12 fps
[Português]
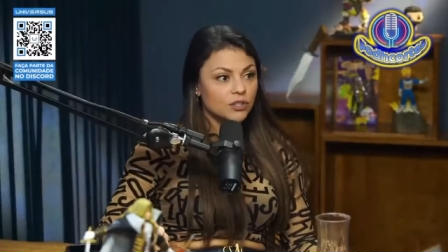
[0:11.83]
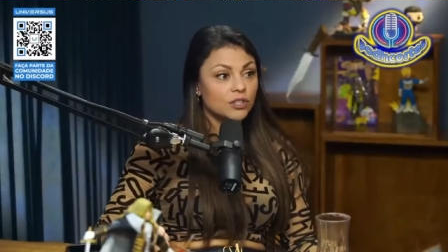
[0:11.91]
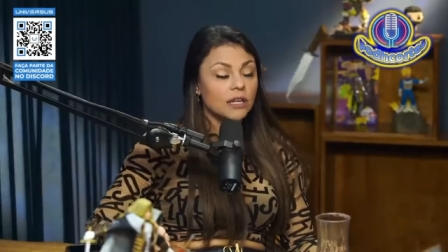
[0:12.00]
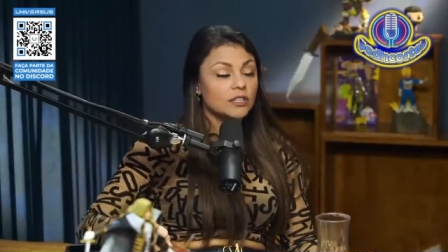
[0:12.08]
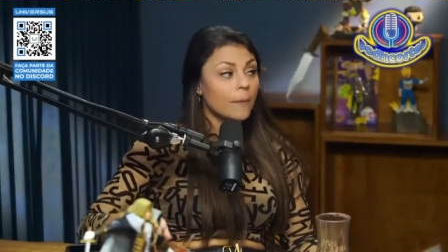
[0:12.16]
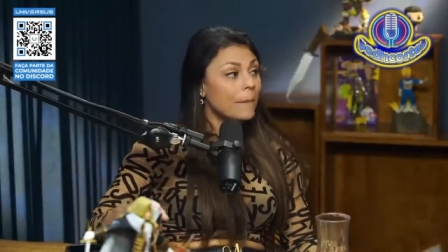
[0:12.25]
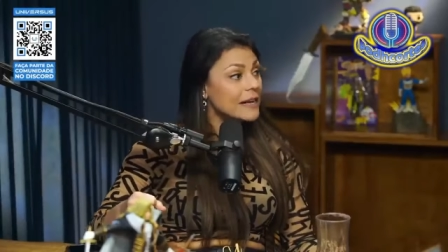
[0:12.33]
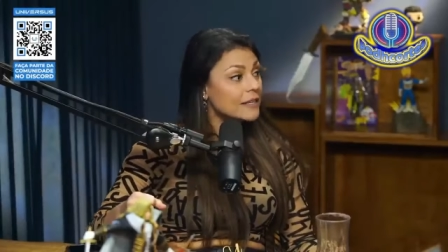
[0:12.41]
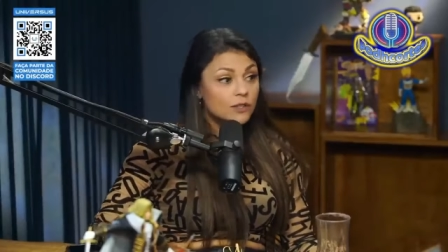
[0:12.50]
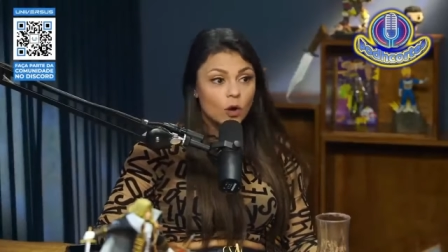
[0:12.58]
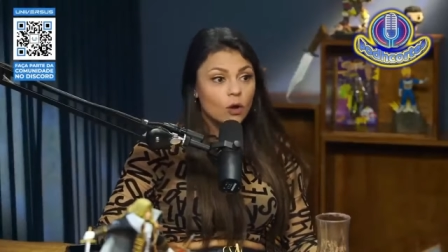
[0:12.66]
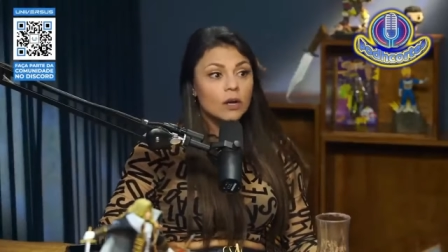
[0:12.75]
Já, já
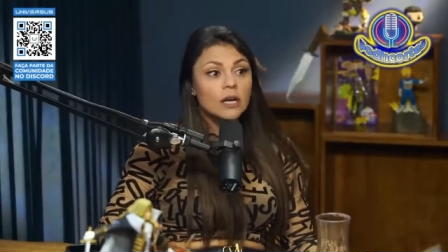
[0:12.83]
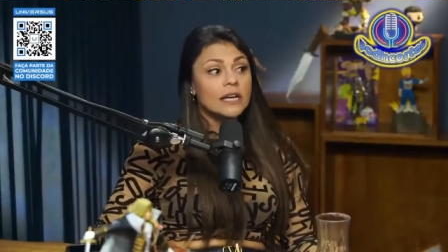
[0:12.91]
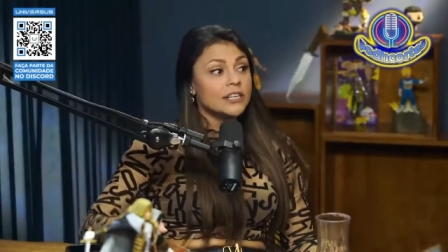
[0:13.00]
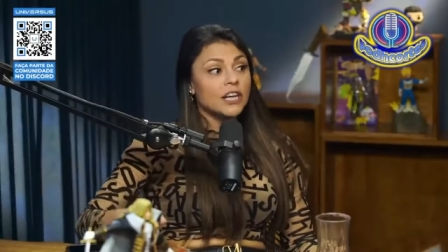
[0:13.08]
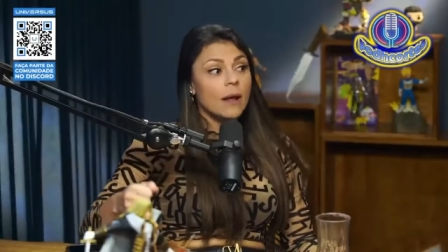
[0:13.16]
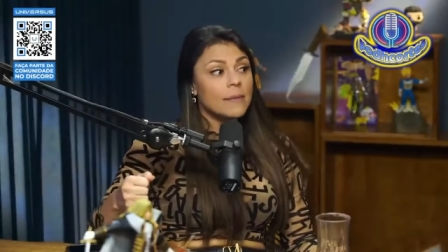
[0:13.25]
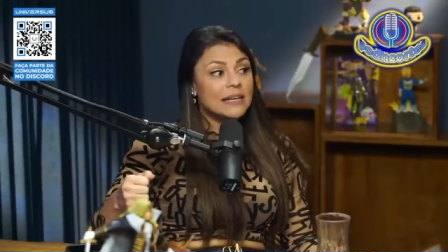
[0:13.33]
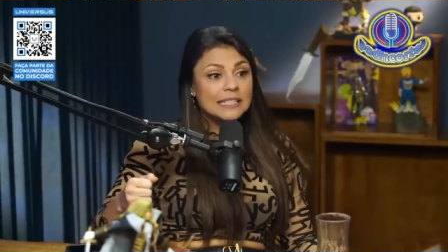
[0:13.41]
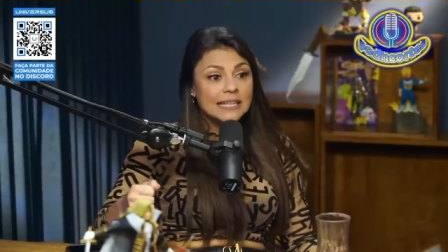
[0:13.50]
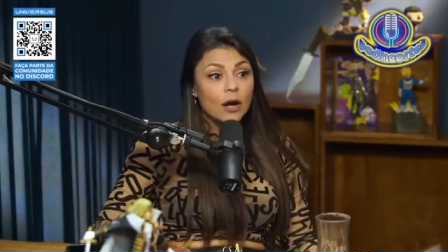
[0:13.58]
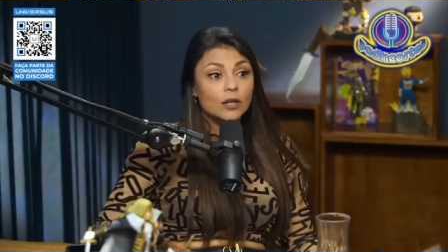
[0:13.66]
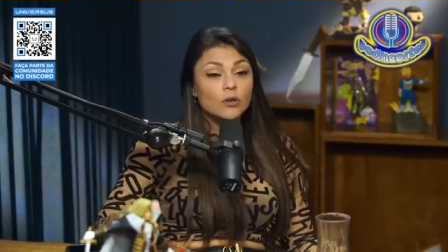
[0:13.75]
passou, já não é mais
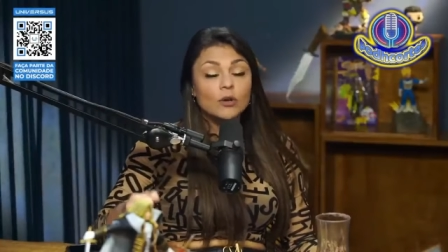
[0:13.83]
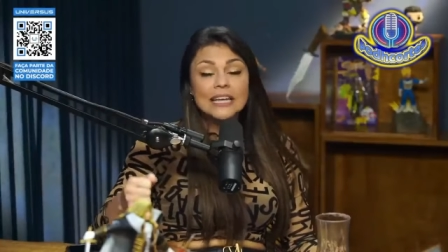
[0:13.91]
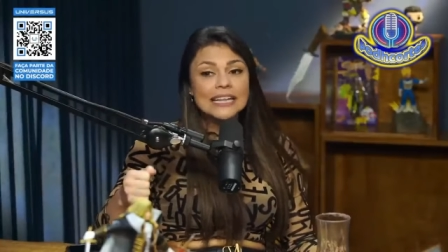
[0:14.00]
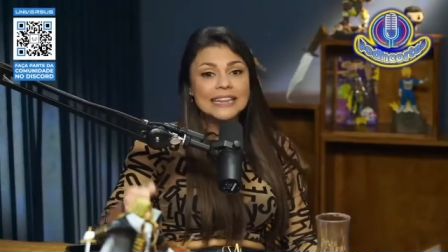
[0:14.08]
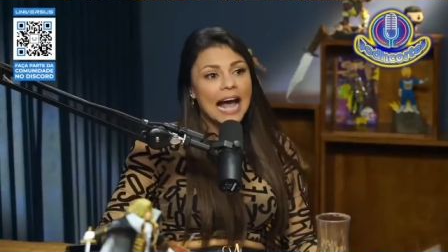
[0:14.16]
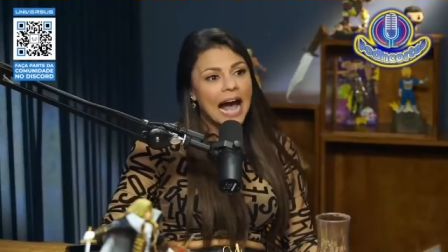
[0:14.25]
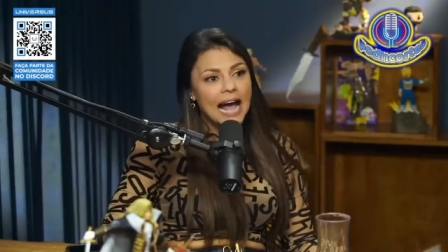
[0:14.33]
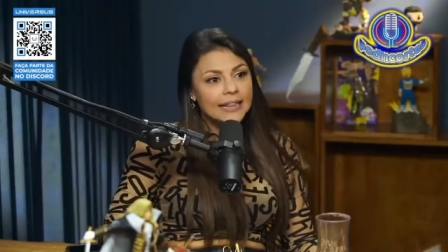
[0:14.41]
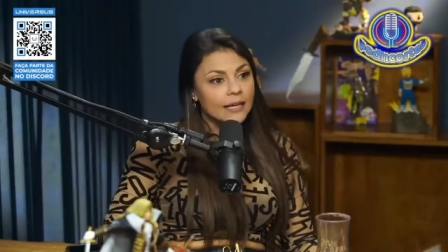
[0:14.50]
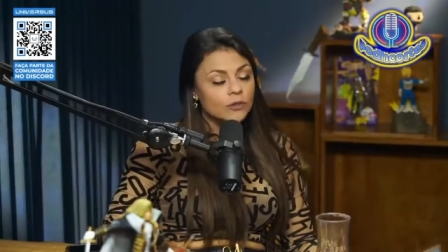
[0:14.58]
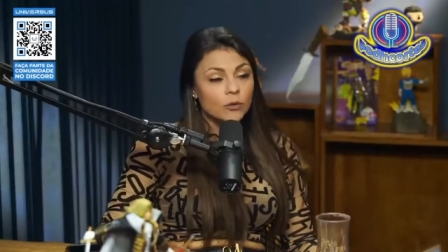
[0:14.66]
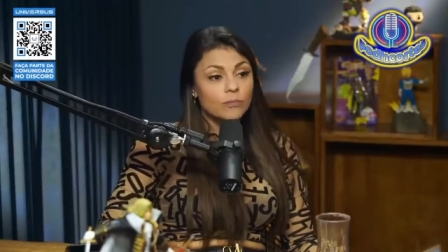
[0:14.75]
engraçado. Agora eu tô
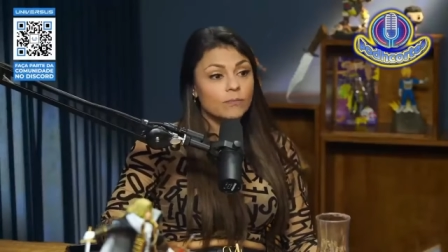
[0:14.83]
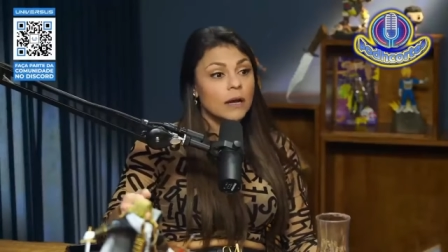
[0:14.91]
irritada. Eu tô...